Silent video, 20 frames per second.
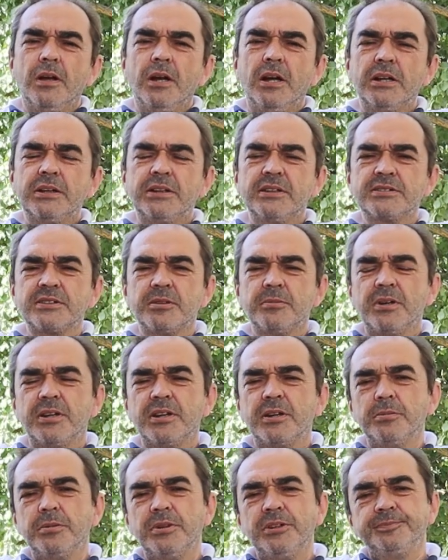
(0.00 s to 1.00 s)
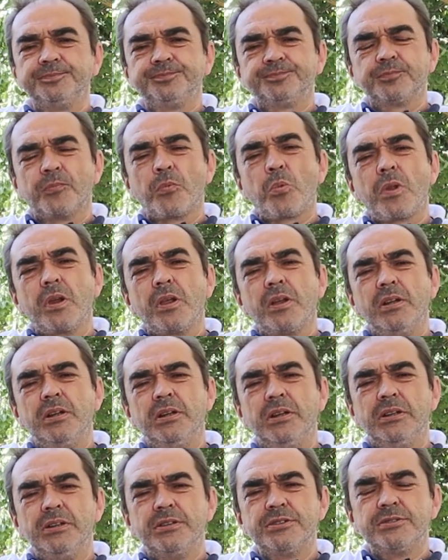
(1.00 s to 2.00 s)
Herkese merhaba.
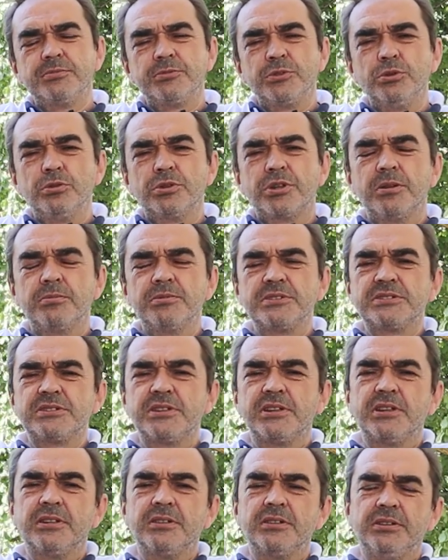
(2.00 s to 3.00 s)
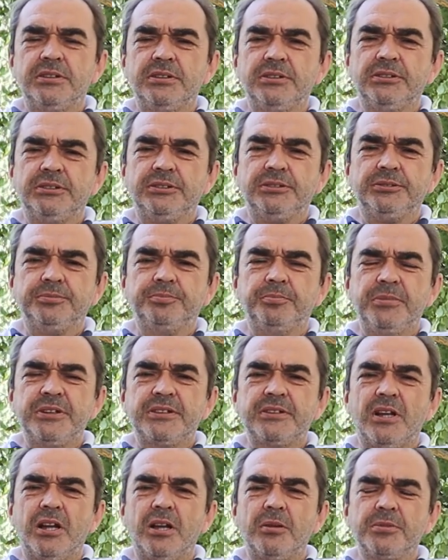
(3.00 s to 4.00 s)
Şimdi ülkemizde
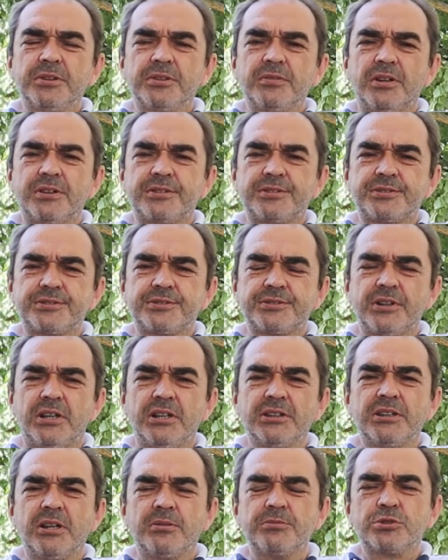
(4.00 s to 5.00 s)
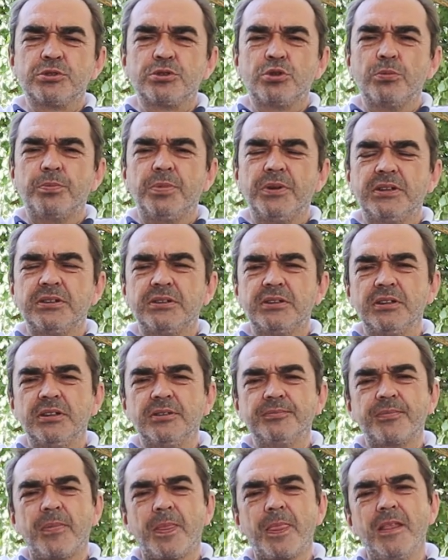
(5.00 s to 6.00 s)
bir tabir var. Adamcı
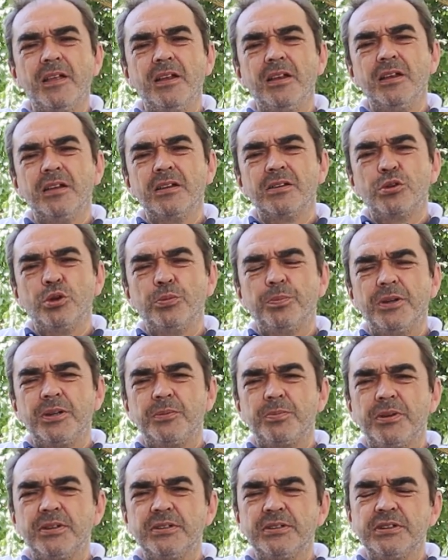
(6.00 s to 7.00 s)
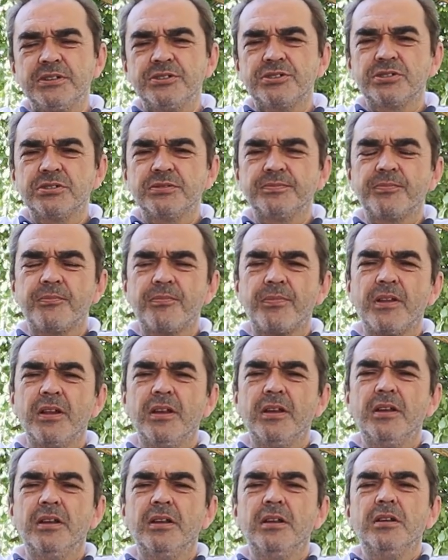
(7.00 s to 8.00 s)
köpekçi. Köpek perde için
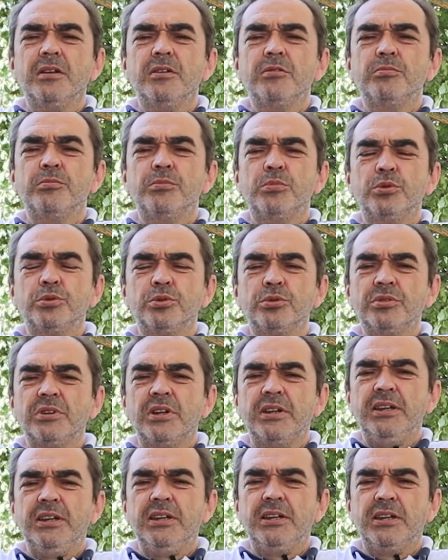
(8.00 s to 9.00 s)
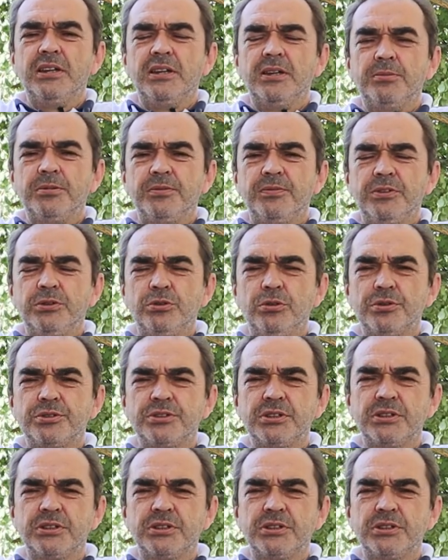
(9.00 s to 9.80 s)
bununla ilgili bir video